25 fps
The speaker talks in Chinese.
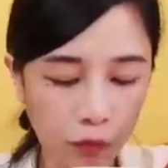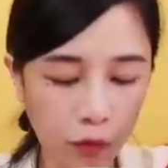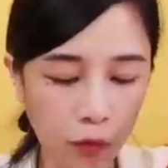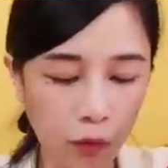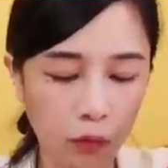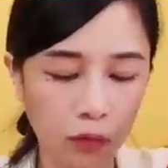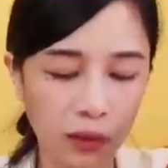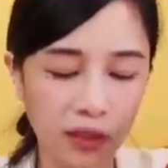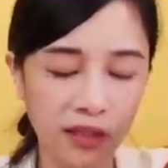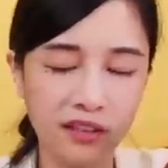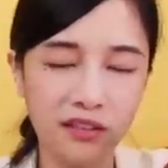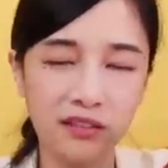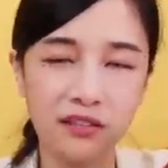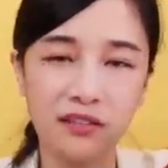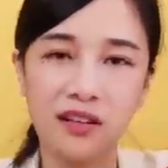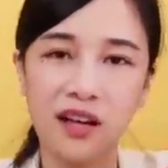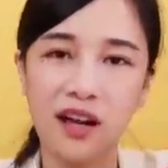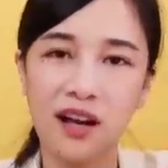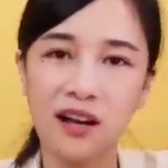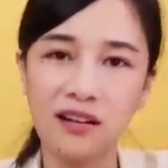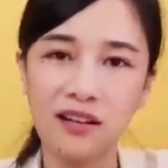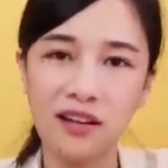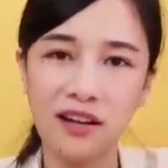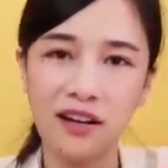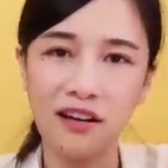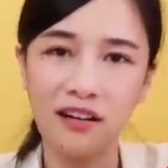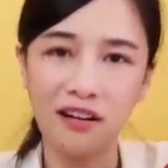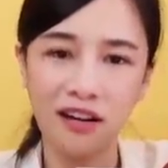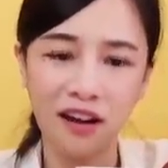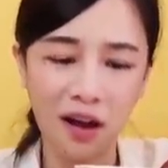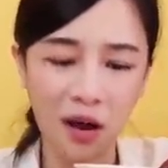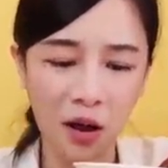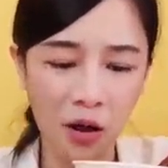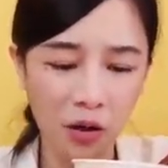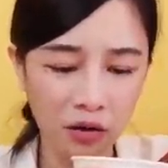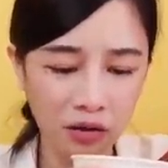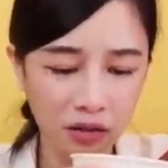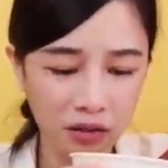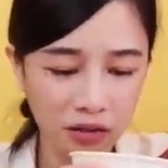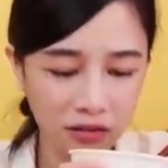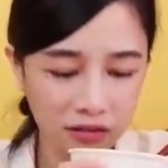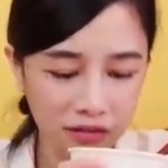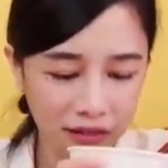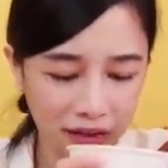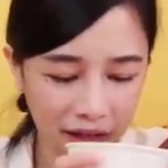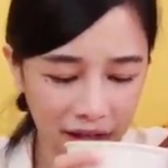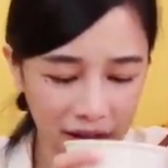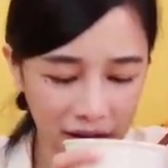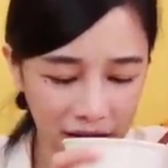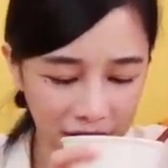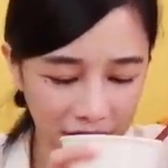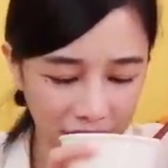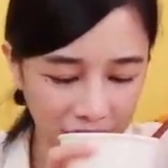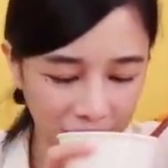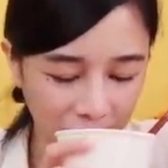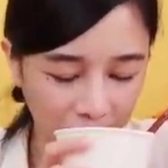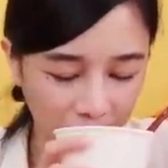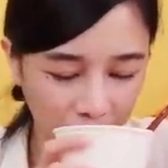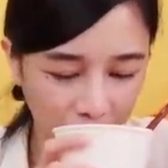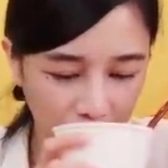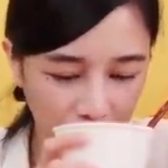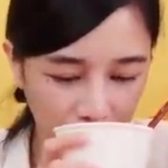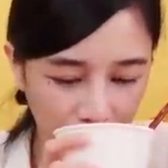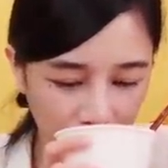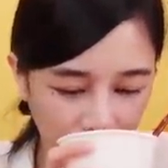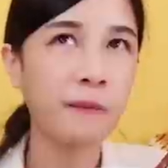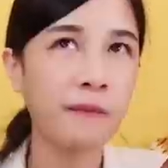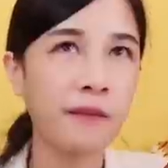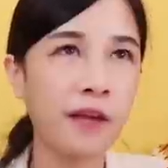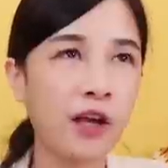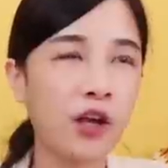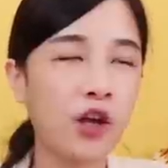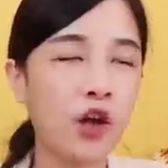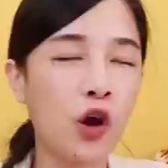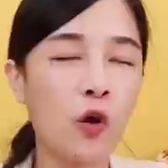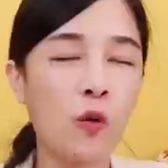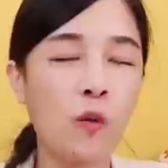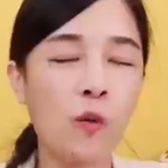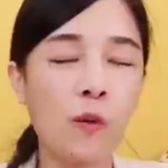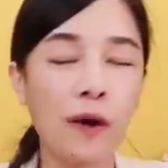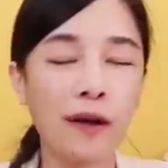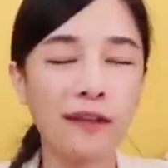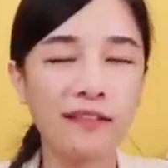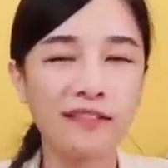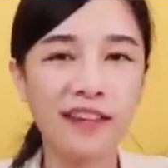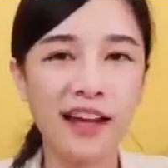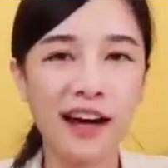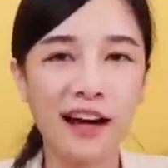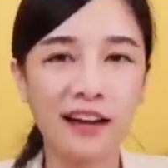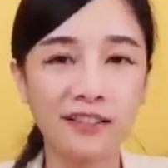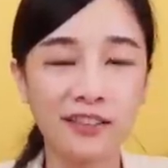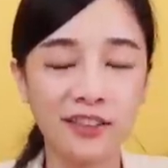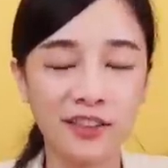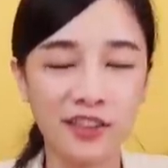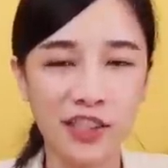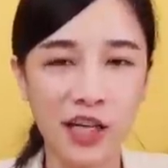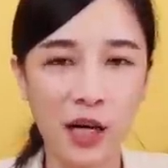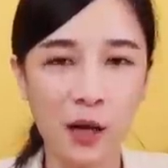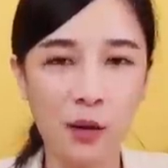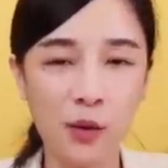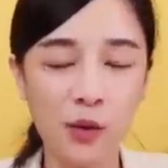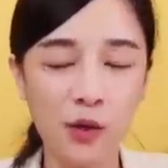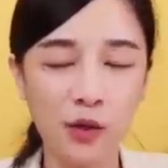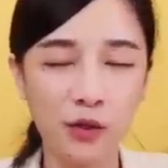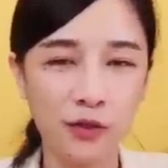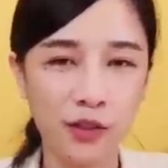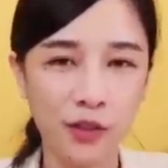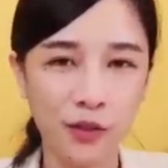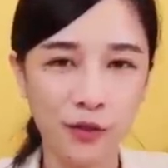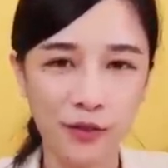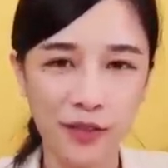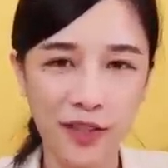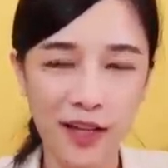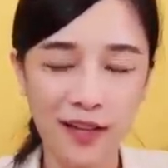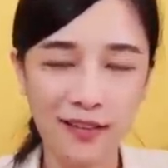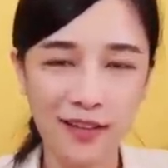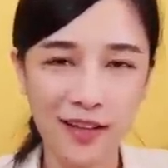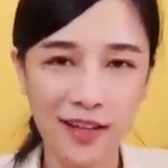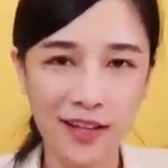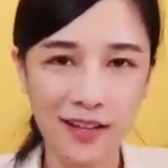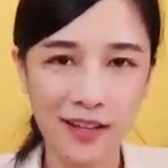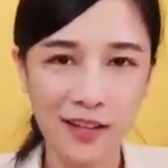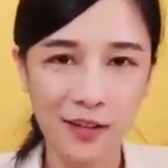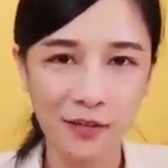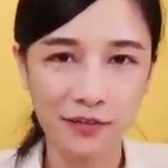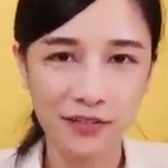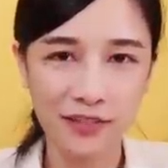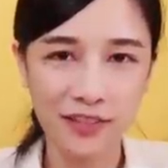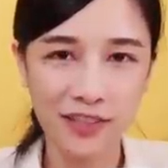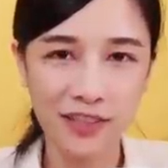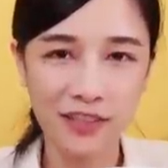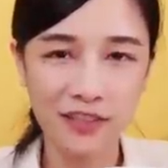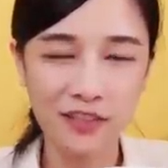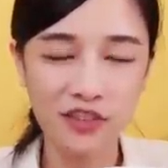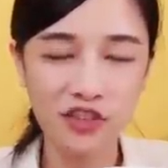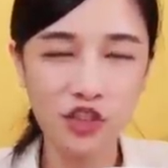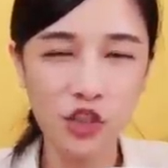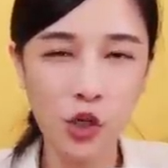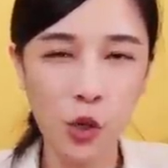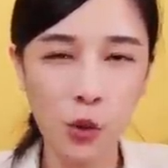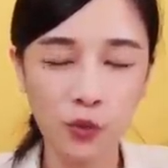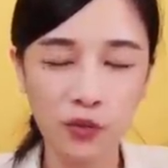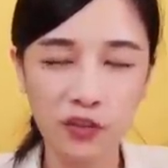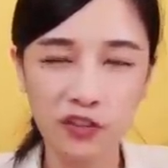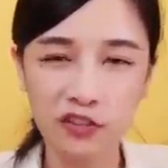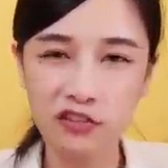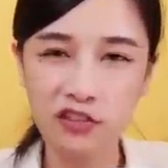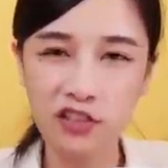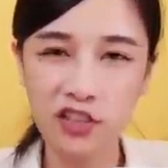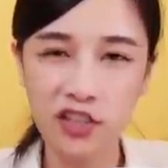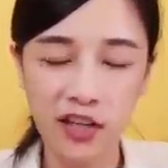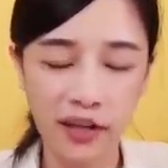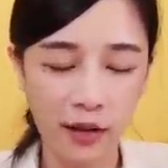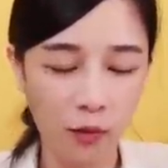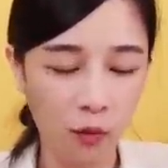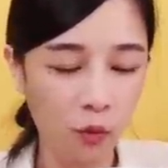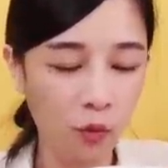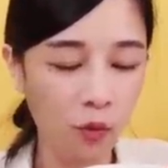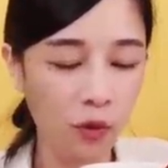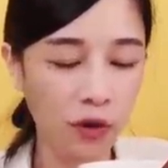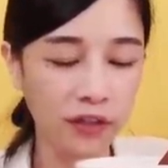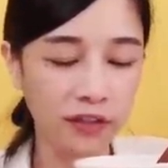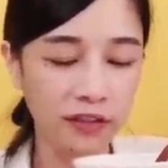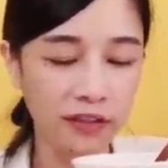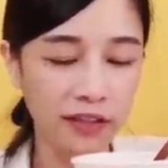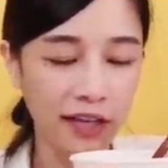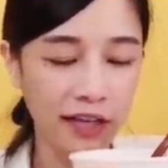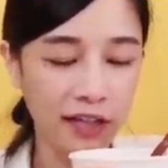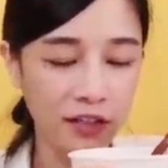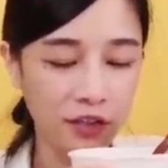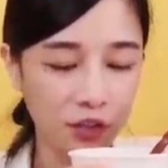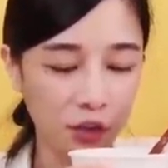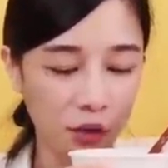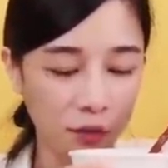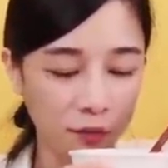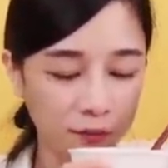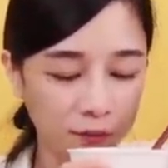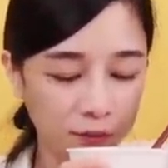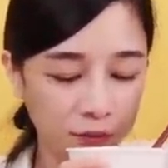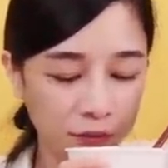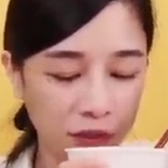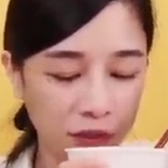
哦，它的汤也很好喝呢。贡丸汤，你知道会有那种淡淡那种肉的甜味的那一种。